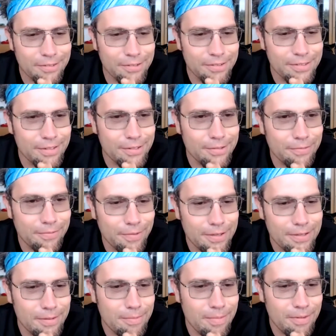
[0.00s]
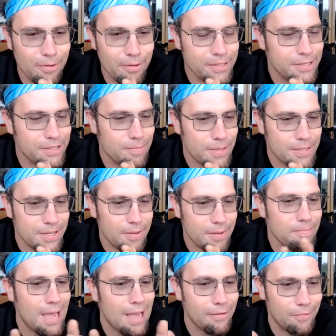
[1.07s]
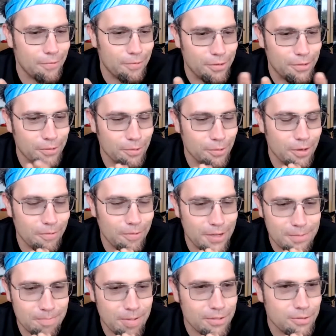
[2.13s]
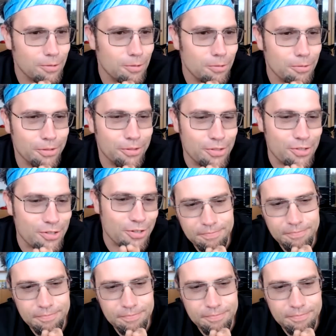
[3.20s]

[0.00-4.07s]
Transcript: und das finden die Leute immer sehr merkwürdig oder fast pathologisch.